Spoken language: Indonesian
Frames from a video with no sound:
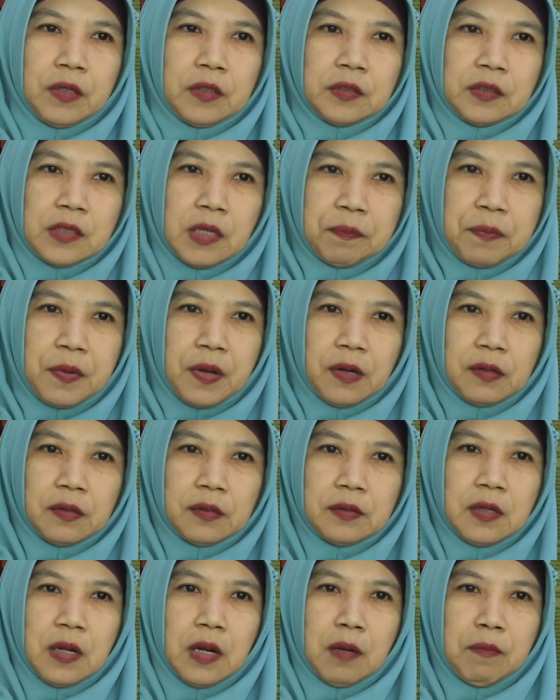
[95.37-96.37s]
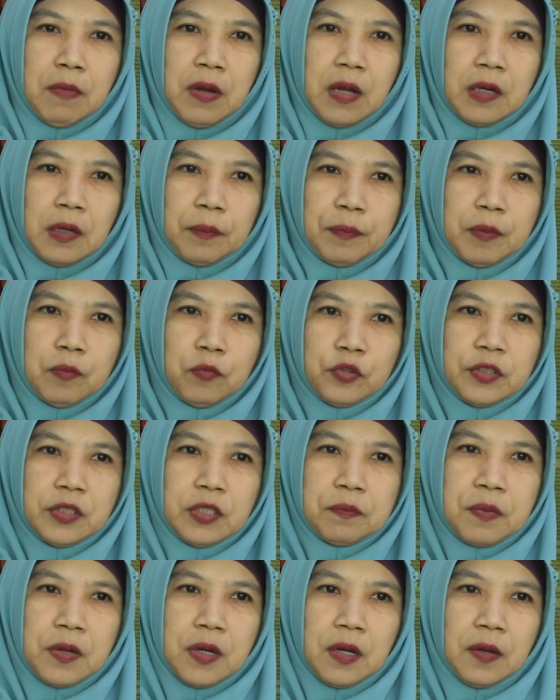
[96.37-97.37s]
sabar dalam menghadapi
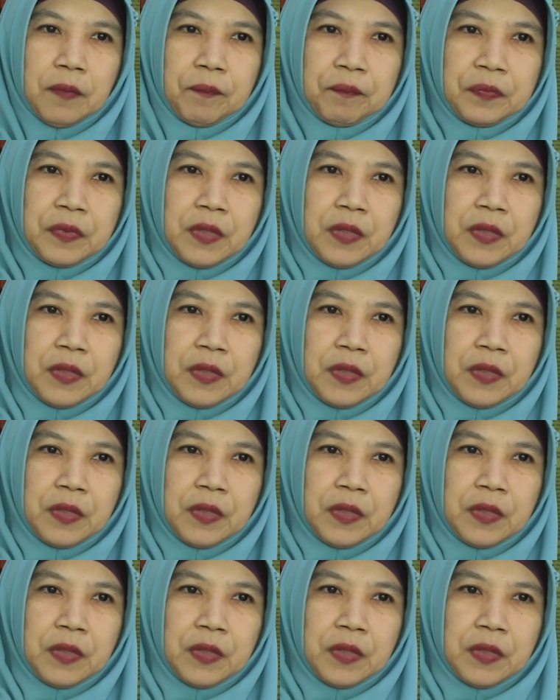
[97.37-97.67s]
musibah,